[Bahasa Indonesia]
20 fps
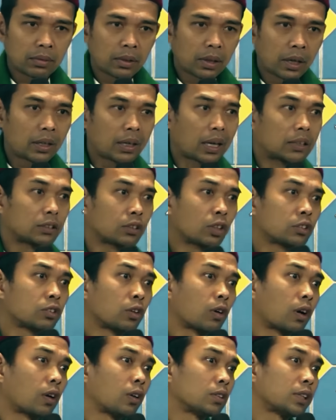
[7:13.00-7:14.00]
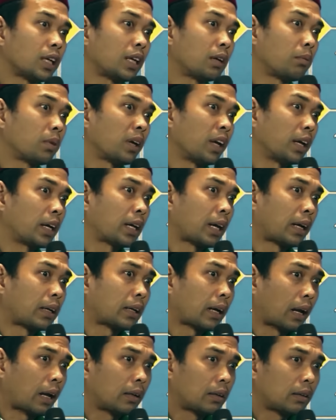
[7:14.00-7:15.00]
Kan nggak cocok kalau saya
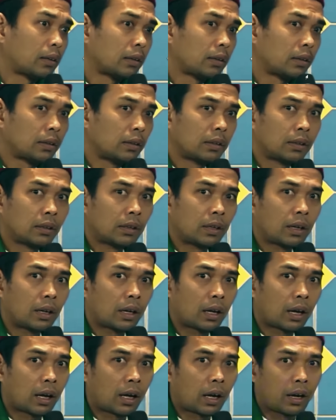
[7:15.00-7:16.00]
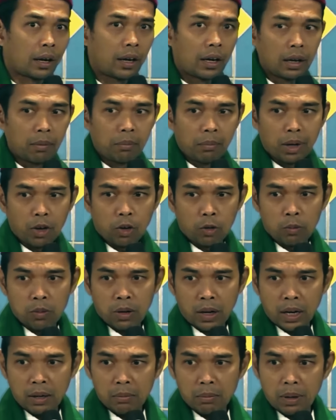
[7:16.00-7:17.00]
mengiklankan. Anda mau
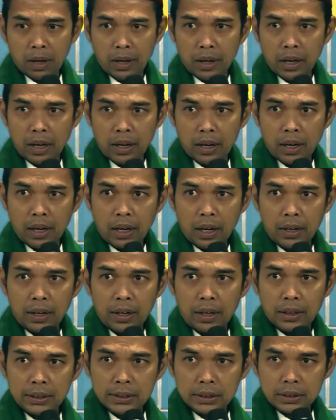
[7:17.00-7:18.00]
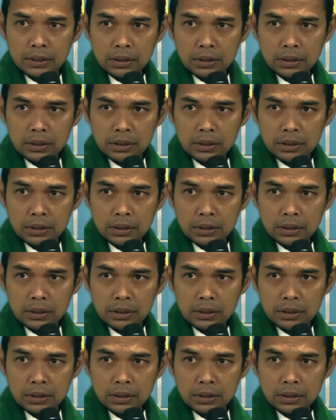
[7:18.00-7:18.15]
berat badan Anda